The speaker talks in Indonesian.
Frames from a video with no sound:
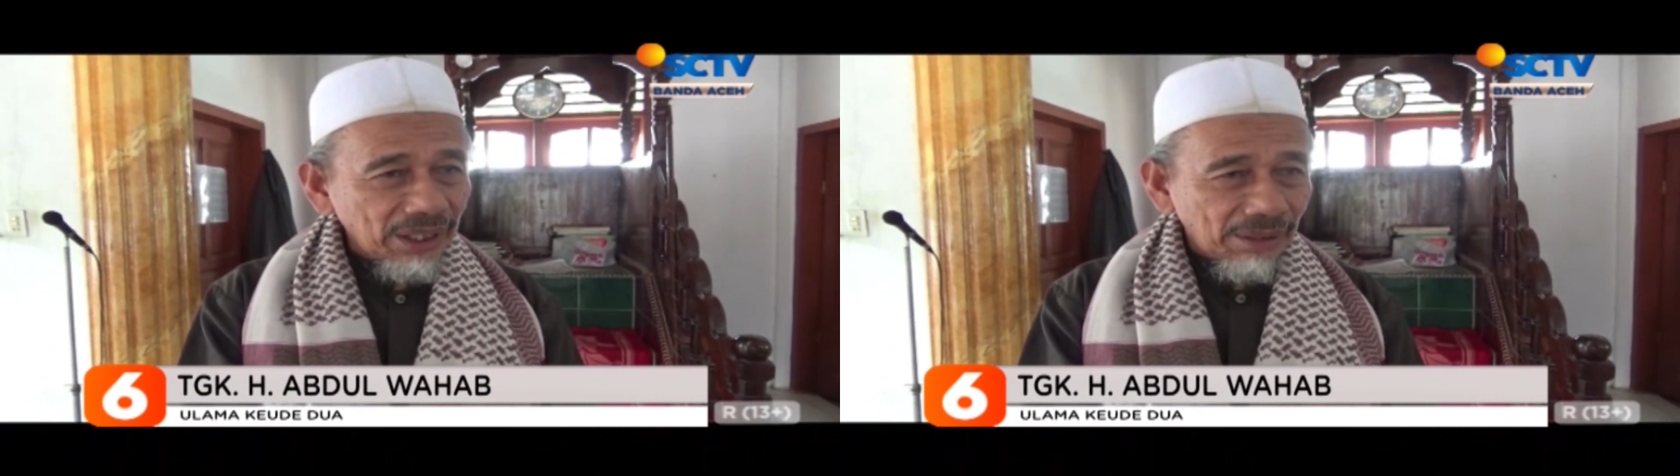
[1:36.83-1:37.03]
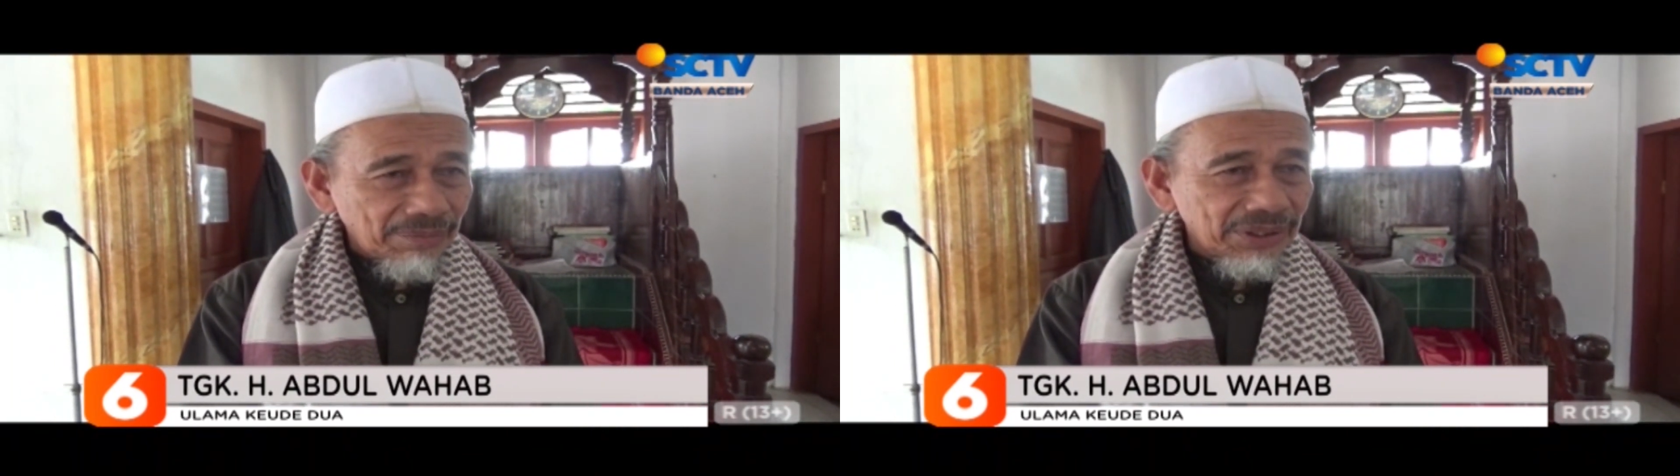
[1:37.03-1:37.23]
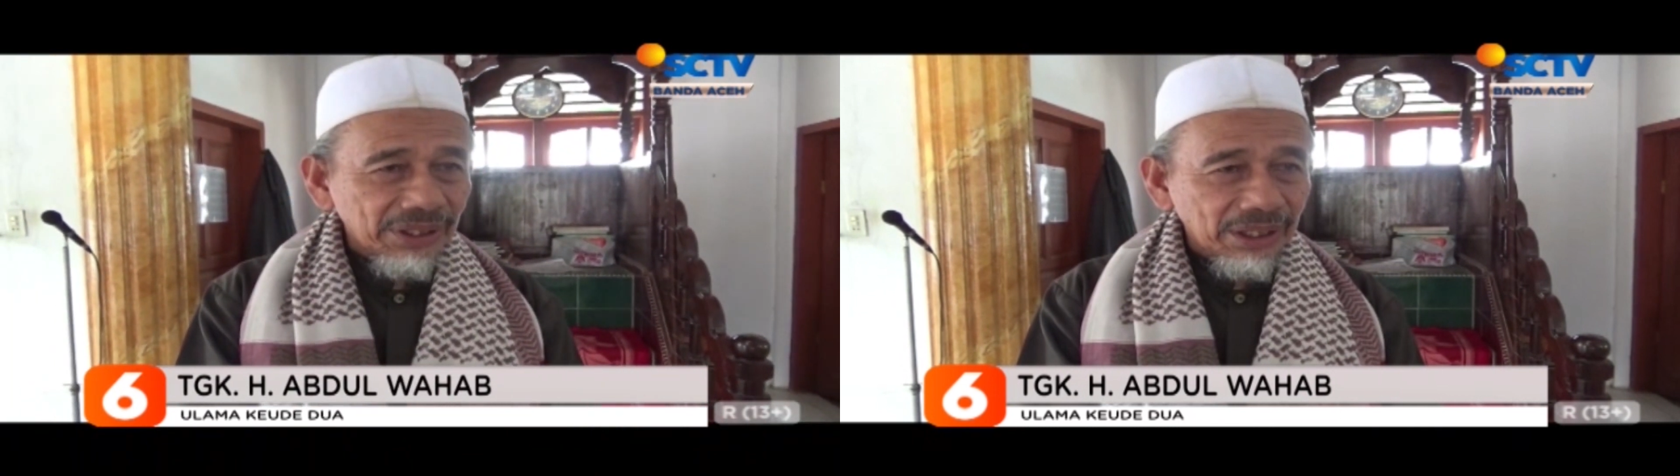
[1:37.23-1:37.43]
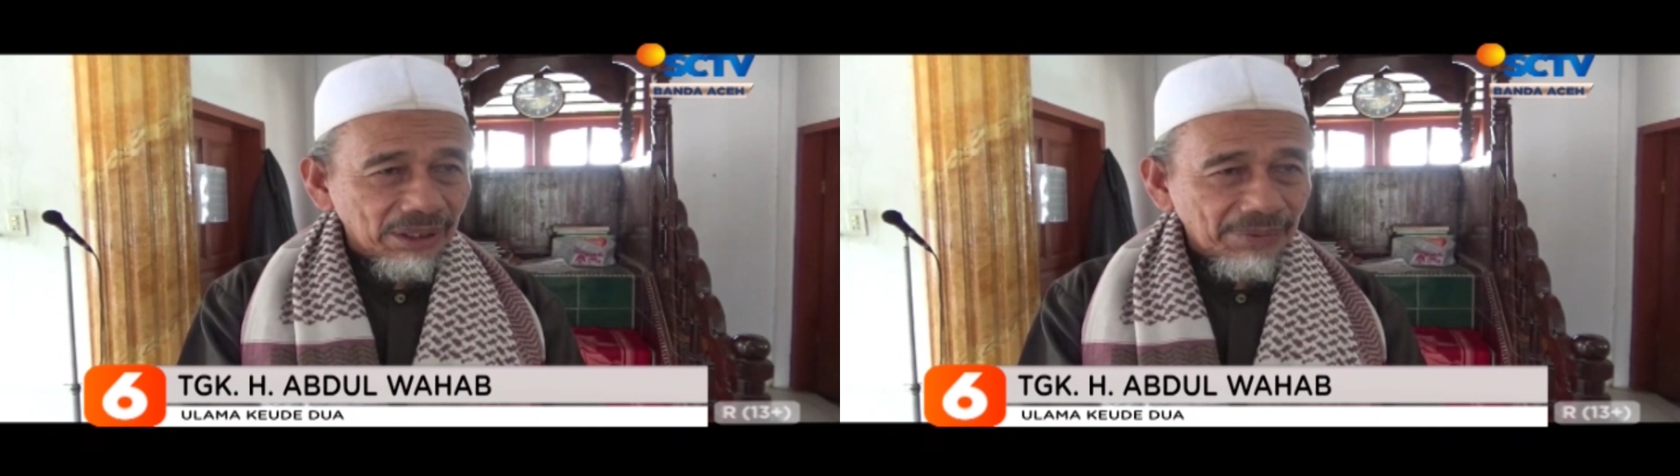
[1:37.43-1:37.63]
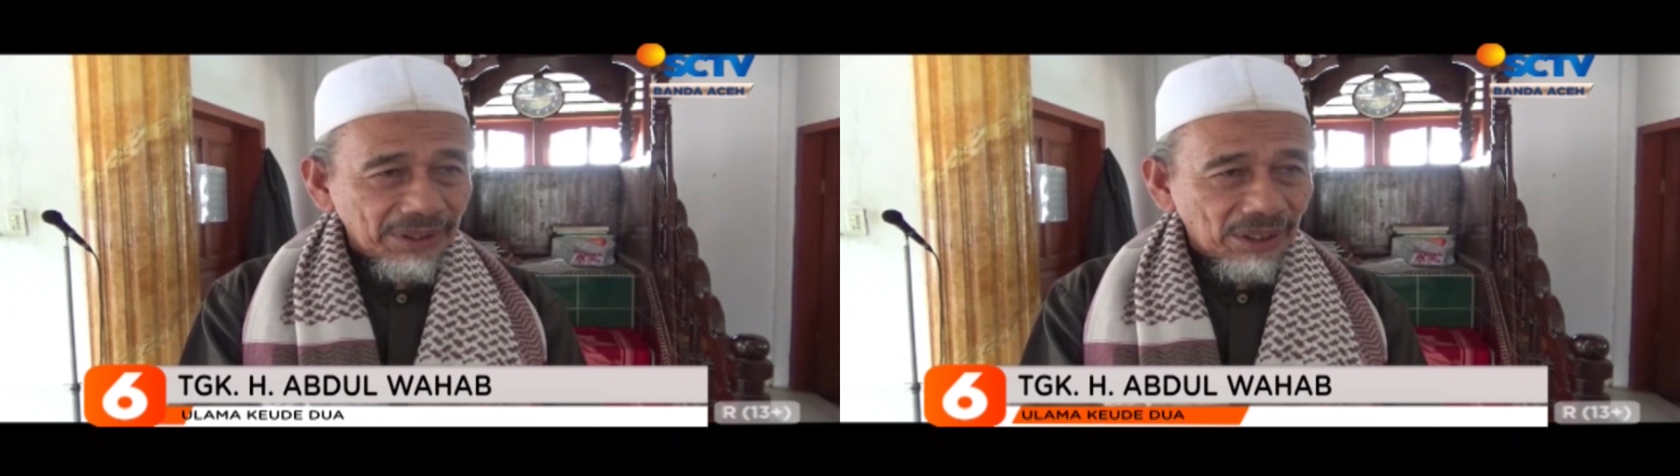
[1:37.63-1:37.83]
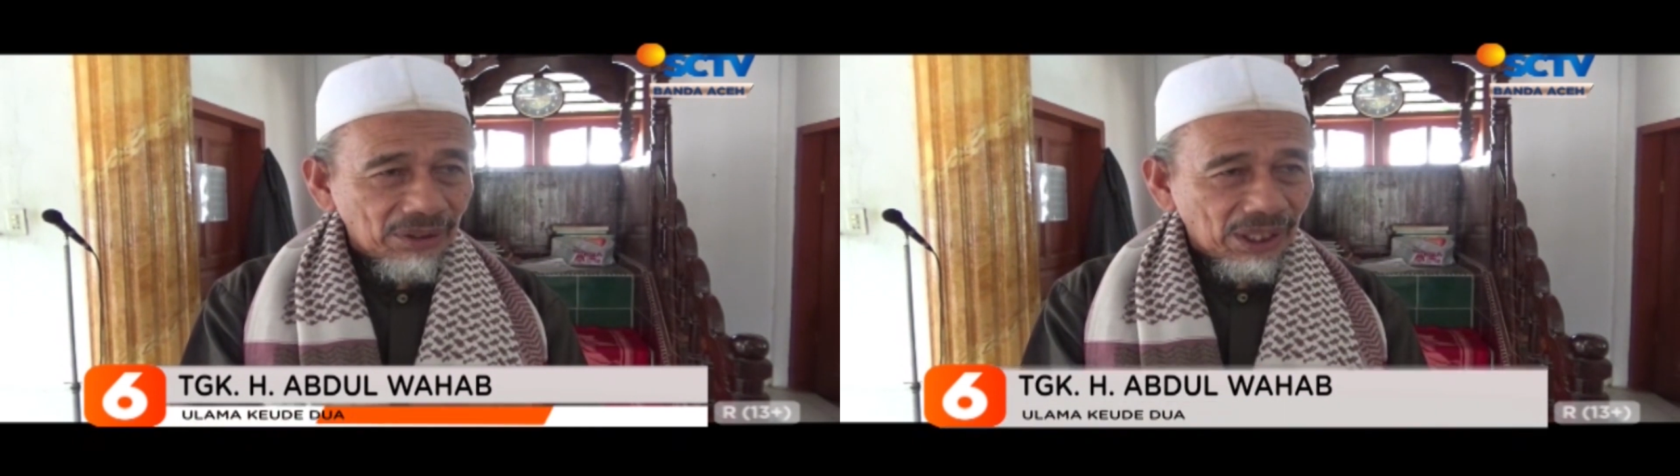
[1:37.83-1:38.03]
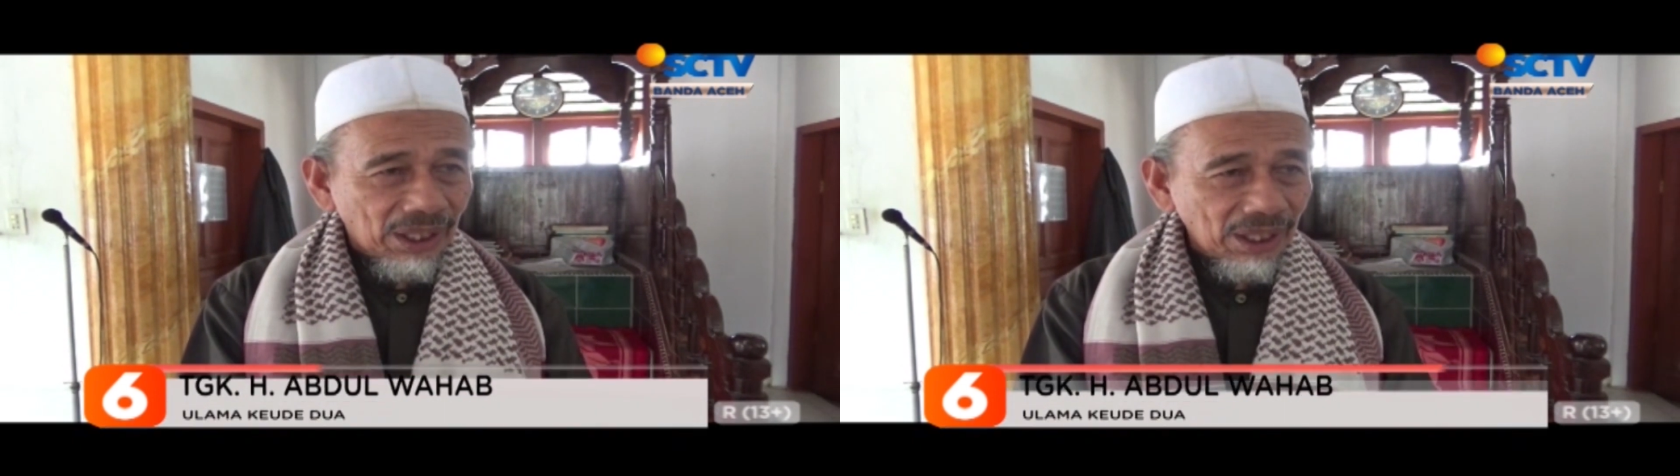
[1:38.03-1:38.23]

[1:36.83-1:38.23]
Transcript: dan berzikir kepada Allah.